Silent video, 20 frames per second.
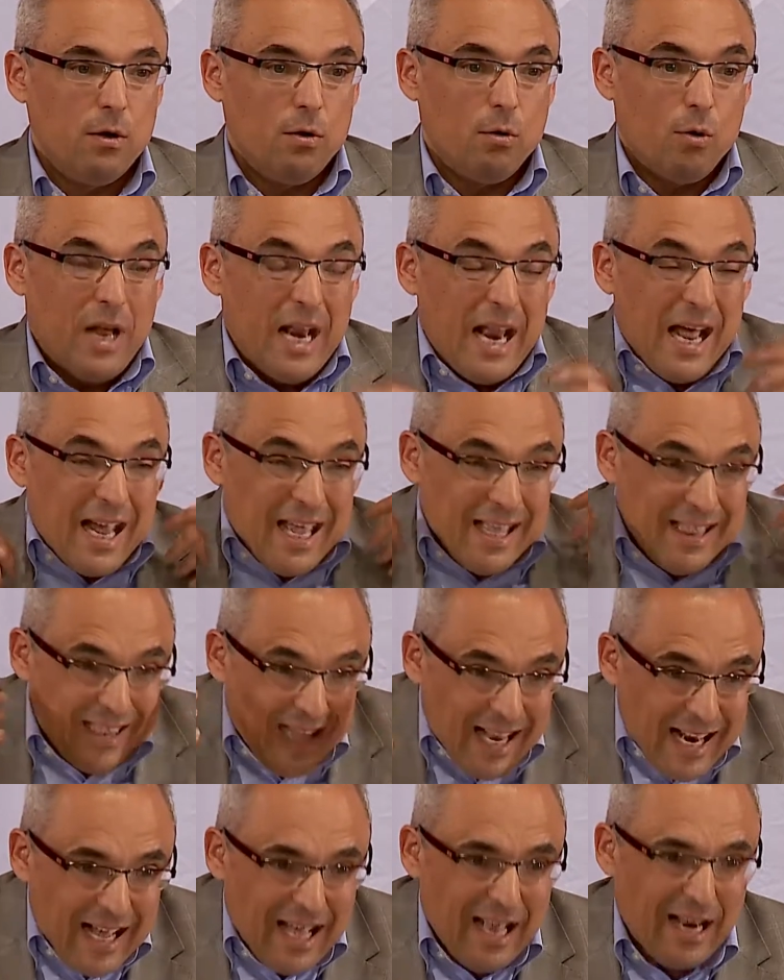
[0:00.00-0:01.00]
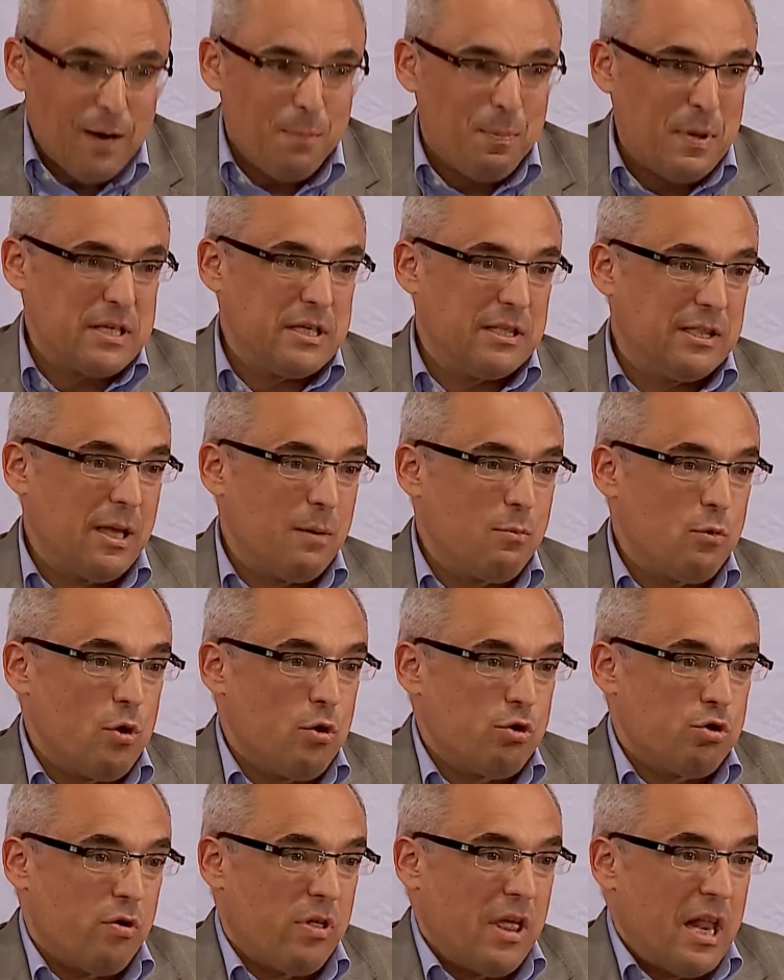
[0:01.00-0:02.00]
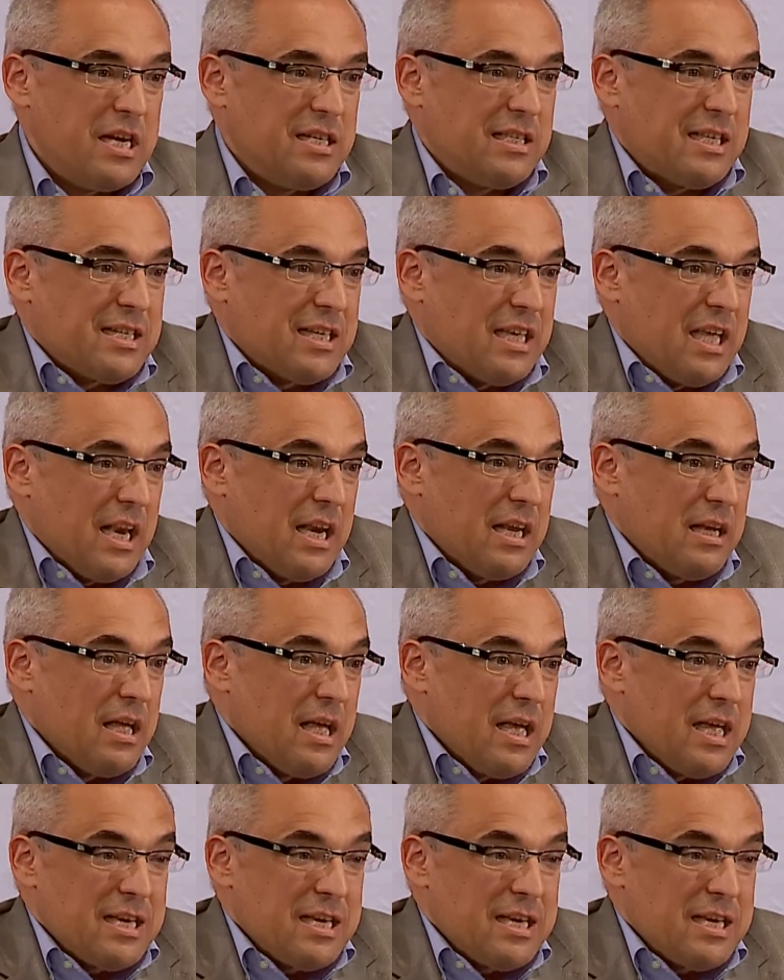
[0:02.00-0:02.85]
lo que la gente a la que representamos los socialistas quieren